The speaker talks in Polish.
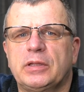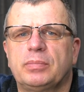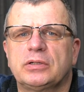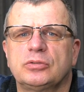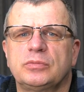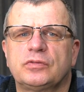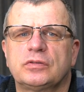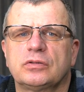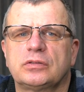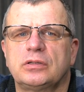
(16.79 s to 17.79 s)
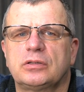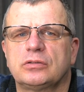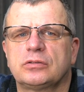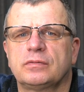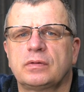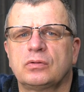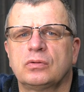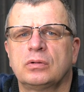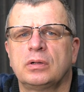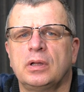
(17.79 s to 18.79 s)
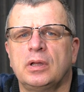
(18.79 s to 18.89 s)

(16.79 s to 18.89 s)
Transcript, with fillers: i bardzo mnie wszystko zainteresowało.